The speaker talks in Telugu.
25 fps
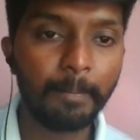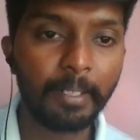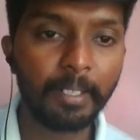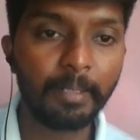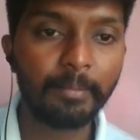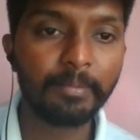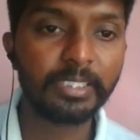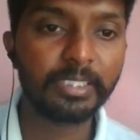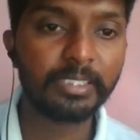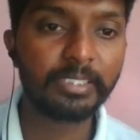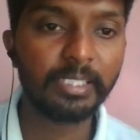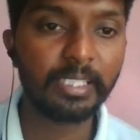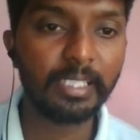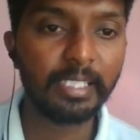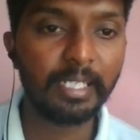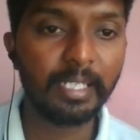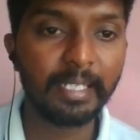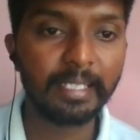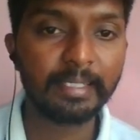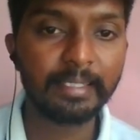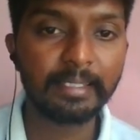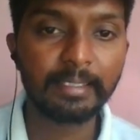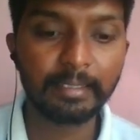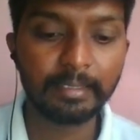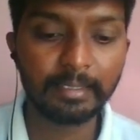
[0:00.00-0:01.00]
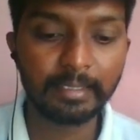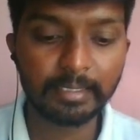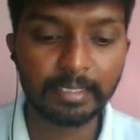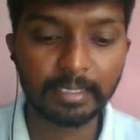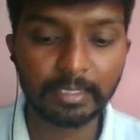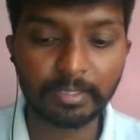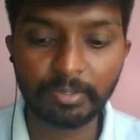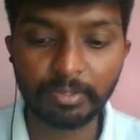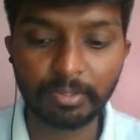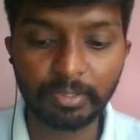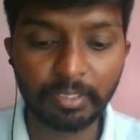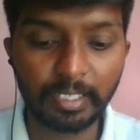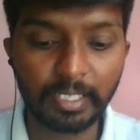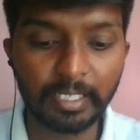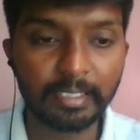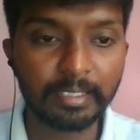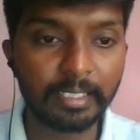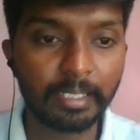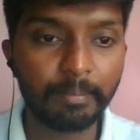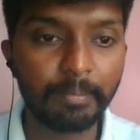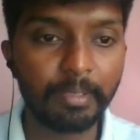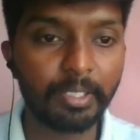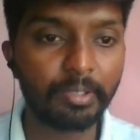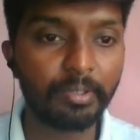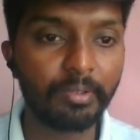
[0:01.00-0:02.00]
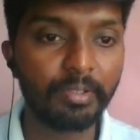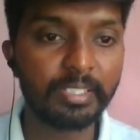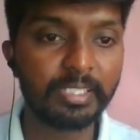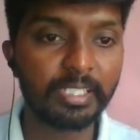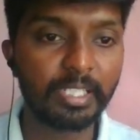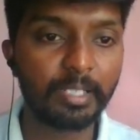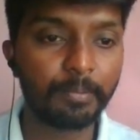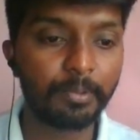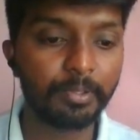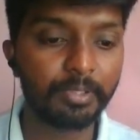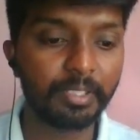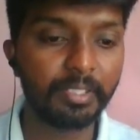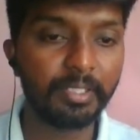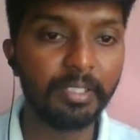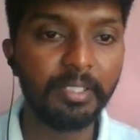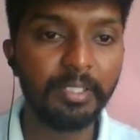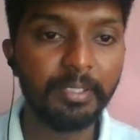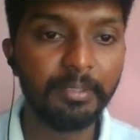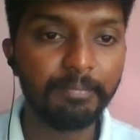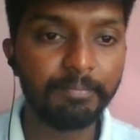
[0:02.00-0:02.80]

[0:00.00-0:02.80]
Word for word: మనం జస్ట్ ఈ లెంత్ తీసేసుకో లెంత్ అని పెట్టుకుంటే సరిపోతుంది